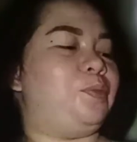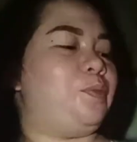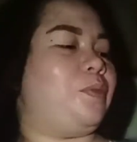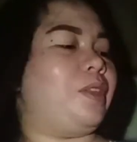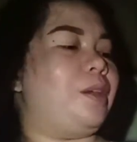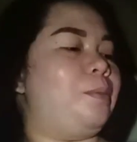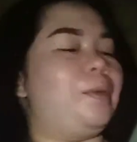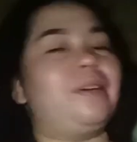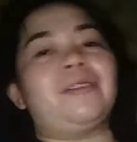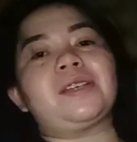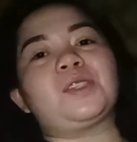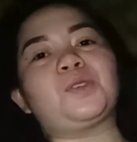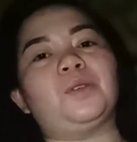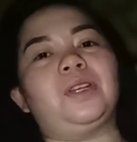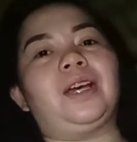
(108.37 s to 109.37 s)
may rason
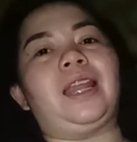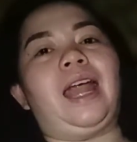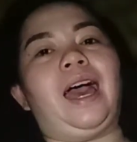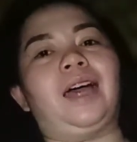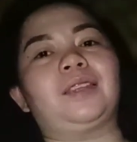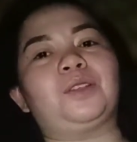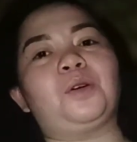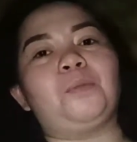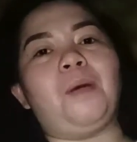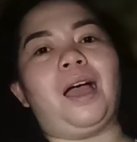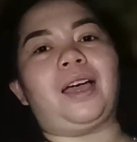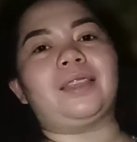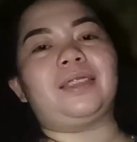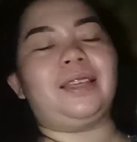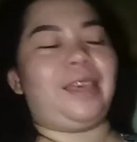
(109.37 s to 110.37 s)
ang lahat kung bakit
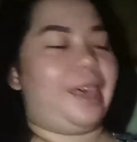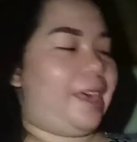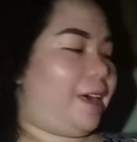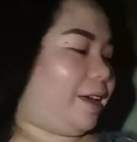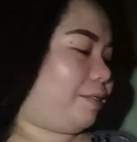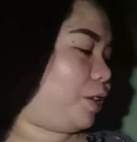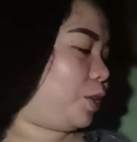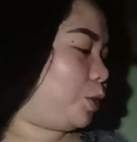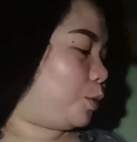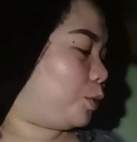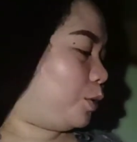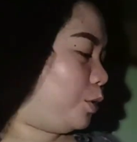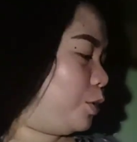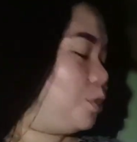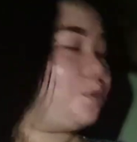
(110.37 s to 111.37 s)
nangyayari to.
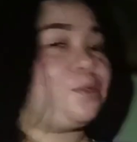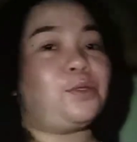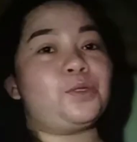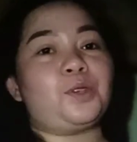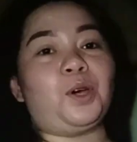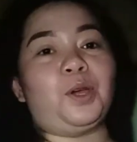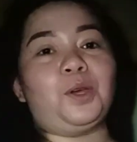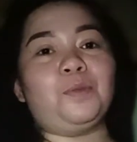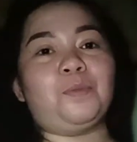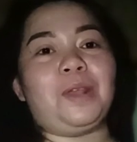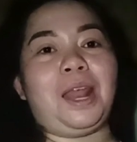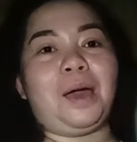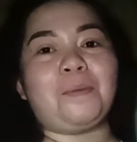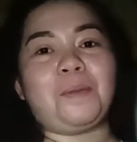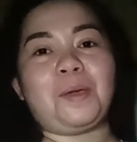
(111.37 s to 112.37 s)
So, ngayon,
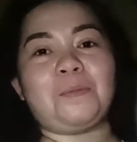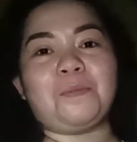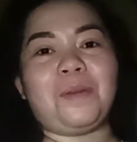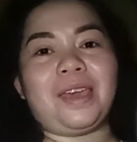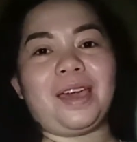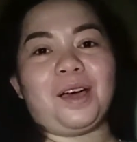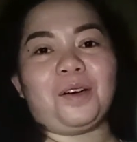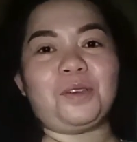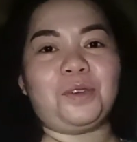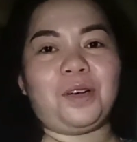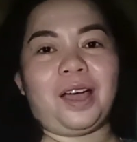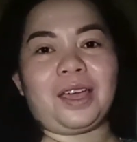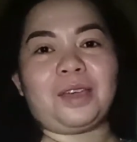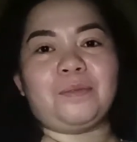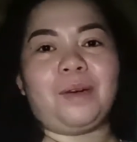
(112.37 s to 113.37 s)
pinapaypayan ko yung
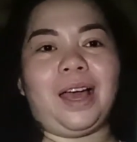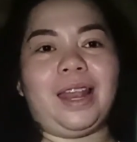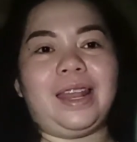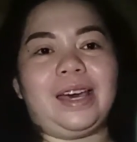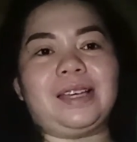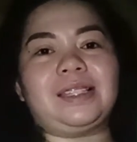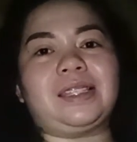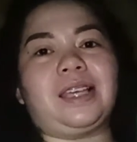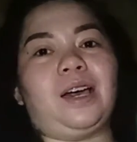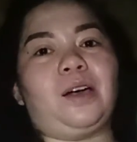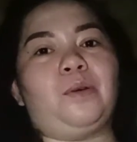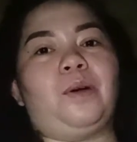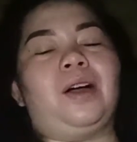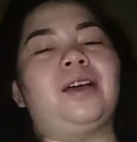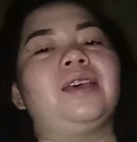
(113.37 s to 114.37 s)
aking mahal na asawa.
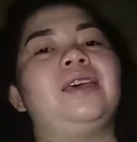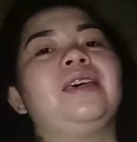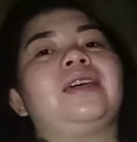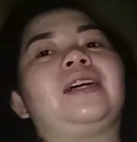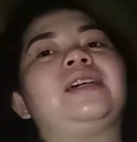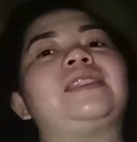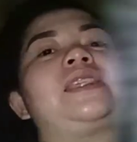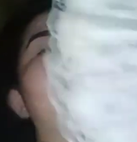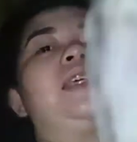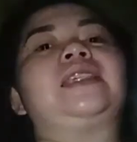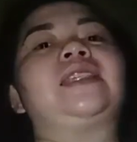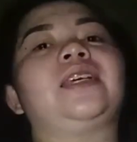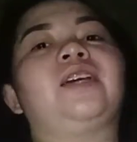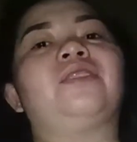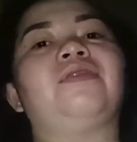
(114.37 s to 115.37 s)
Kasi, he's not
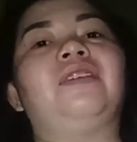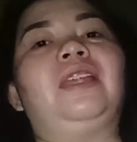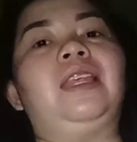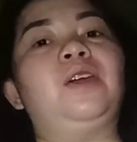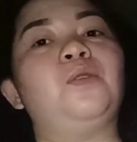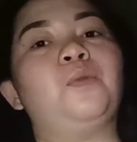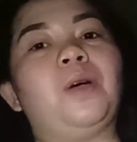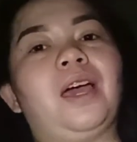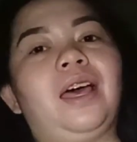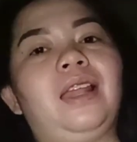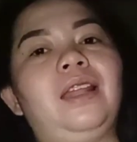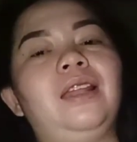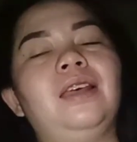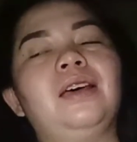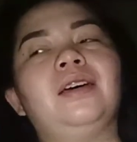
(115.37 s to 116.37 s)
feeling well.
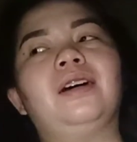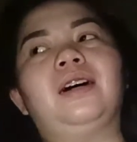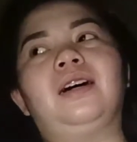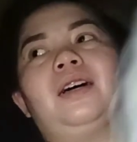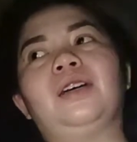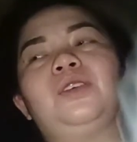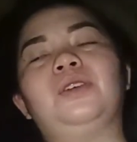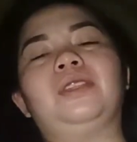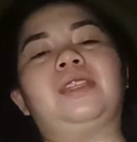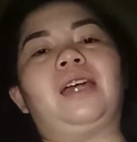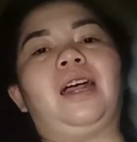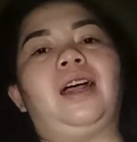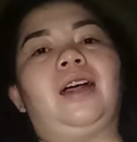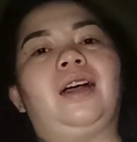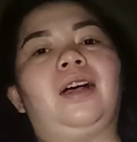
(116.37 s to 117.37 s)
Yun nga,
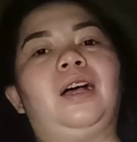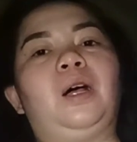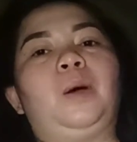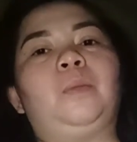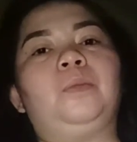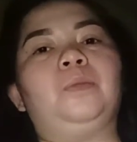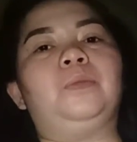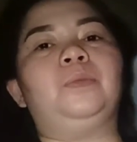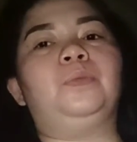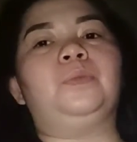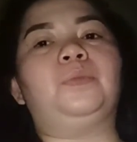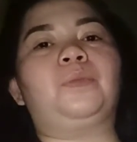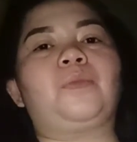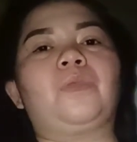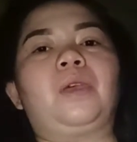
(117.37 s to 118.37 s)
um,
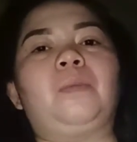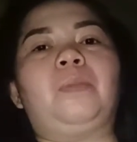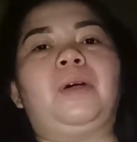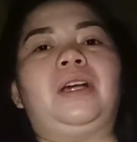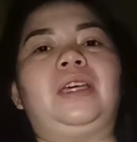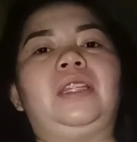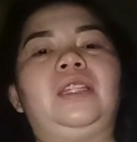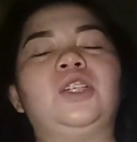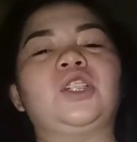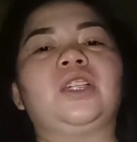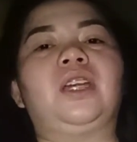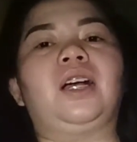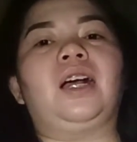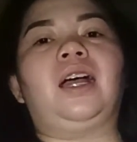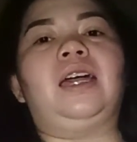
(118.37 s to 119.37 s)
pag hindi siya
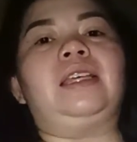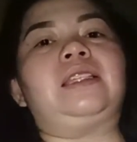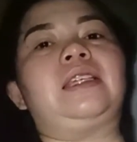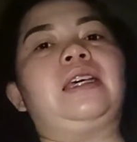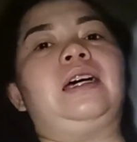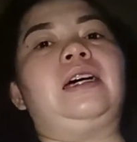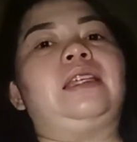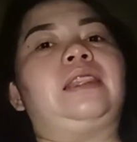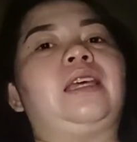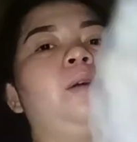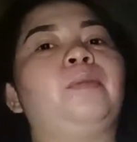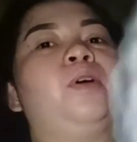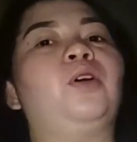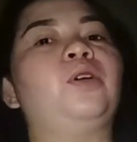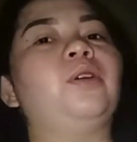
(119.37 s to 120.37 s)
nakakain sa tamang
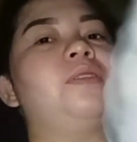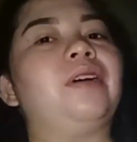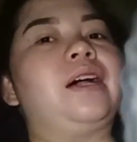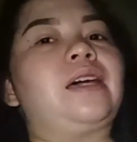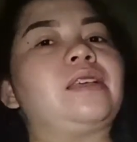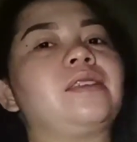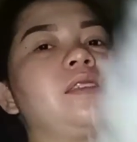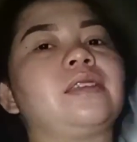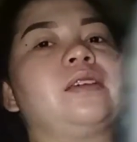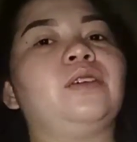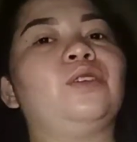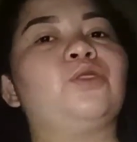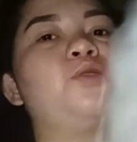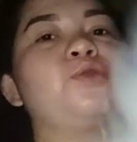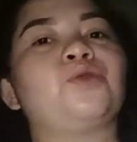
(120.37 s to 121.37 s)
oras,
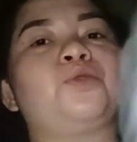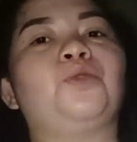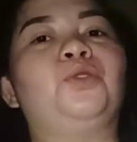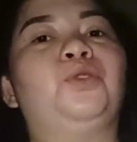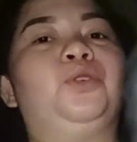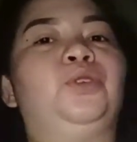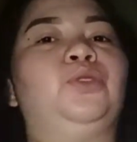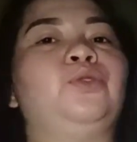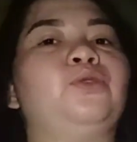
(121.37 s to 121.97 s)
so, yun,